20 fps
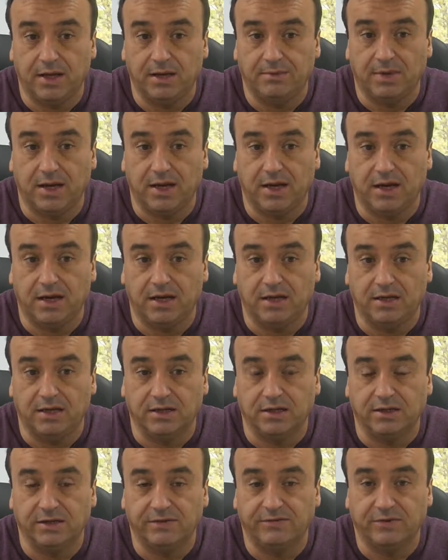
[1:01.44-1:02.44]
bah,
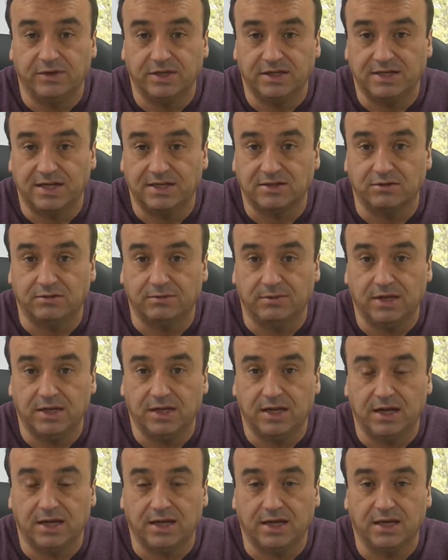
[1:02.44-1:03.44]
euh, ils font des
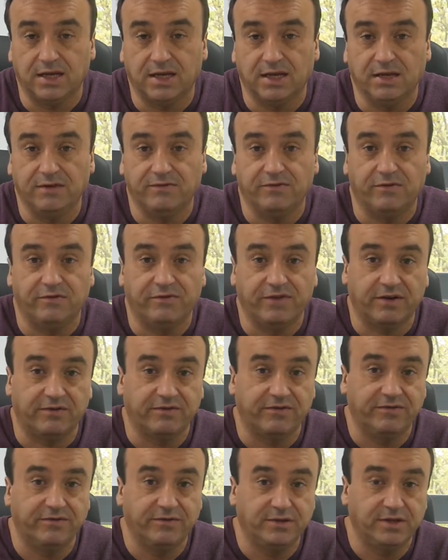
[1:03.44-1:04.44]
assemblées à laquelle ils vont faire
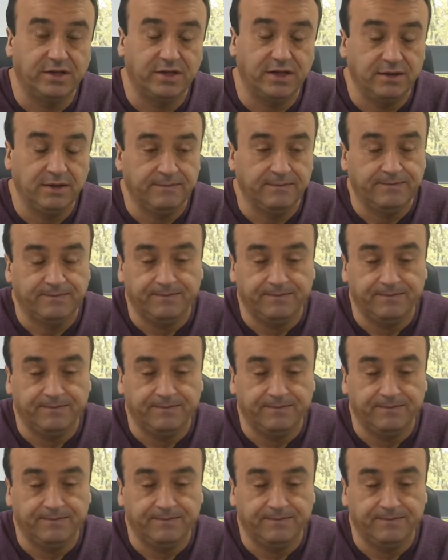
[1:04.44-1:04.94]
voter.